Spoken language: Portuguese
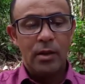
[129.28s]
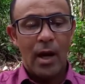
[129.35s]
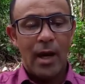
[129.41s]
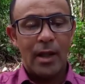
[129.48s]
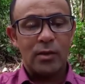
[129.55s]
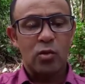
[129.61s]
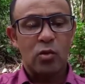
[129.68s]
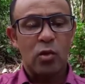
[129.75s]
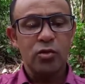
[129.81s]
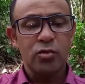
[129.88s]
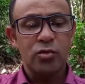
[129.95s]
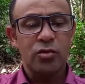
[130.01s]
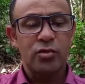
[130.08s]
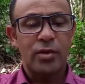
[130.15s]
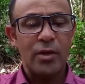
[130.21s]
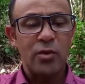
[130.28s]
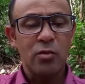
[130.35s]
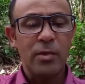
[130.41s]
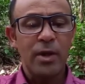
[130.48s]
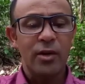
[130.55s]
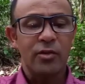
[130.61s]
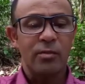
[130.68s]
A todos sucede o
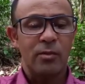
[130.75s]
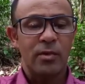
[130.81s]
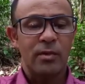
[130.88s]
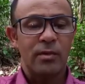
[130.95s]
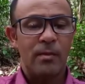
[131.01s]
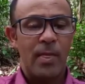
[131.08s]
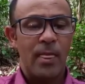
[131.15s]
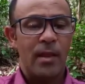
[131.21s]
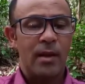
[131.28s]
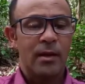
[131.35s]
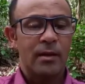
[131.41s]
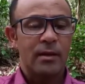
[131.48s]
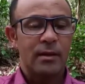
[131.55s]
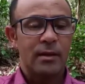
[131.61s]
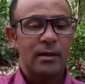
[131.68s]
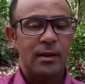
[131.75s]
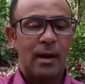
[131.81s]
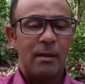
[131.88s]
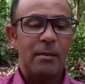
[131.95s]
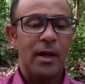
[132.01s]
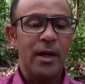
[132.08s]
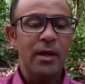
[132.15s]
mesmo.
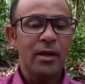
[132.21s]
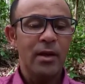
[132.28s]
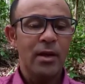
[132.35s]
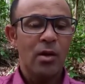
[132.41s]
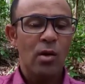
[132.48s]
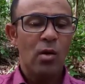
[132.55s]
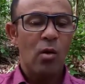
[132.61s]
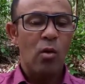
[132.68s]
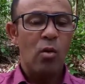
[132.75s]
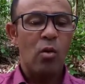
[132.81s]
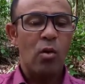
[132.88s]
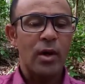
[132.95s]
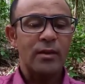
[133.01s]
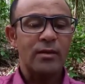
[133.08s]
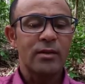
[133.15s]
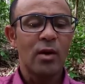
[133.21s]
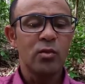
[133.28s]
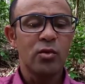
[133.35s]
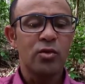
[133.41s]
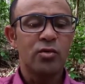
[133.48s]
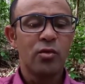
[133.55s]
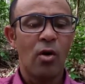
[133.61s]
Também o coração
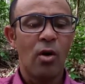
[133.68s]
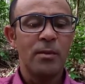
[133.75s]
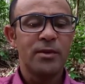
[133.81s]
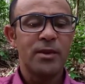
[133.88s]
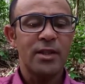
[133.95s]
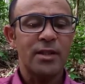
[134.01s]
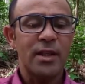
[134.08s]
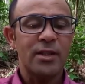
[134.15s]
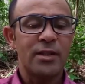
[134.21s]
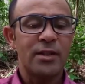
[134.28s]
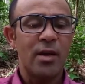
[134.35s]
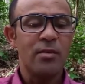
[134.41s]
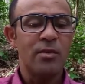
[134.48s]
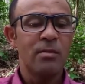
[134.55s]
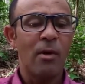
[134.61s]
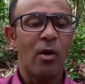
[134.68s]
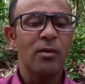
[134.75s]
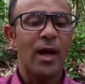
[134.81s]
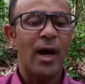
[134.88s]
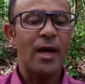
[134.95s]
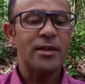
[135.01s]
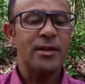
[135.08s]
dos homens está cheio de
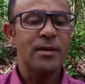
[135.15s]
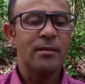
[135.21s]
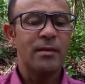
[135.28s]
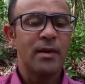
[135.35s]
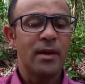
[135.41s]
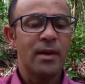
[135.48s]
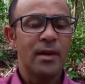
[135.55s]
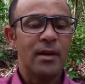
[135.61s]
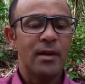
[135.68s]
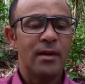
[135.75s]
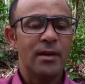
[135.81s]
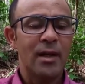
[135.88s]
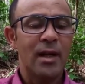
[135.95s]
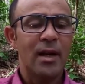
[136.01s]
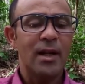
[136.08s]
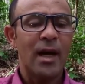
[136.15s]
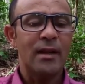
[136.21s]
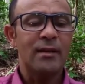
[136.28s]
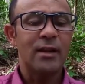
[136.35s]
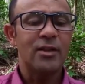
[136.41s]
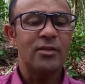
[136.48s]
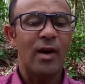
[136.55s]
maldade. Nele há
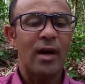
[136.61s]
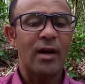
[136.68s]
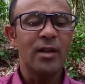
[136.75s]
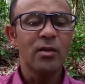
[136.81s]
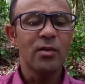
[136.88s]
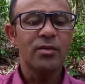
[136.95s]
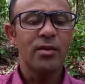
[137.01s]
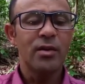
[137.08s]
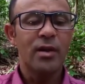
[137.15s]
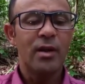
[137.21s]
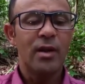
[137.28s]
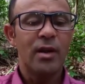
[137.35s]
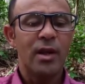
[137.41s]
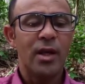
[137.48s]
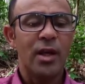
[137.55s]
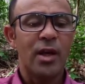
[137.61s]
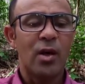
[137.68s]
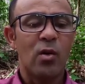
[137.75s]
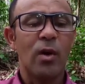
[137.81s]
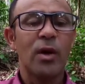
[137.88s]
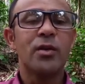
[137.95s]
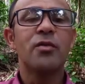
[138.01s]
desvarios
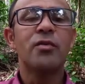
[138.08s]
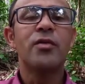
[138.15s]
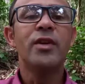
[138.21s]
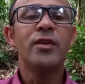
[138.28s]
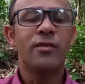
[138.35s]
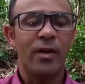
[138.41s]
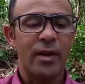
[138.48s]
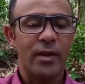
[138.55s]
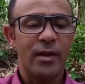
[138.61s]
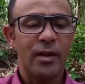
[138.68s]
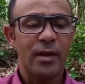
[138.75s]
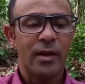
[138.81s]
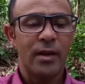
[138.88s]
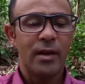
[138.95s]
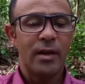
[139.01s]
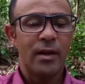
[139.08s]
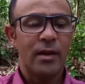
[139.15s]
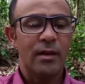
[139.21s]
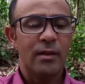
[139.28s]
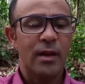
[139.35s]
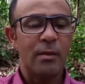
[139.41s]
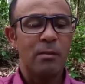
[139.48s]
enquanto vivem,
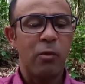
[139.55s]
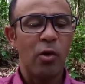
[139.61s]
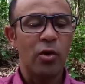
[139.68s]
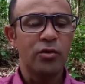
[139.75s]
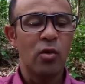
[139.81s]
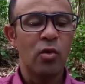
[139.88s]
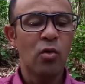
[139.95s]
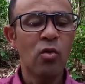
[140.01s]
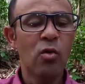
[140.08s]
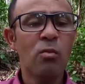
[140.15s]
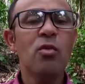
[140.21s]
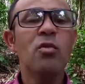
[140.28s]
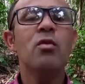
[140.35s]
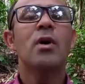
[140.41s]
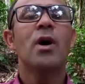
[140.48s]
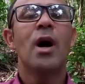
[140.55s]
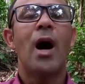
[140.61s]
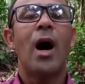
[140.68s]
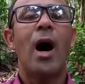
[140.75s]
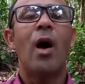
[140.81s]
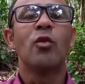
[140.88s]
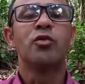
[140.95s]
depois rumo
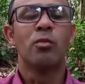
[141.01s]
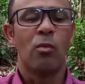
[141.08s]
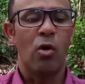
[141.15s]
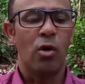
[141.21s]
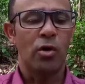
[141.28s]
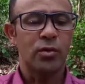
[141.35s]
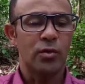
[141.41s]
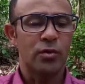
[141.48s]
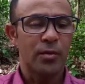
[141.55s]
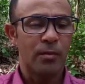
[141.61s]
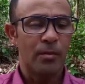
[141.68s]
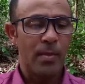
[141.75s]
aos mortos.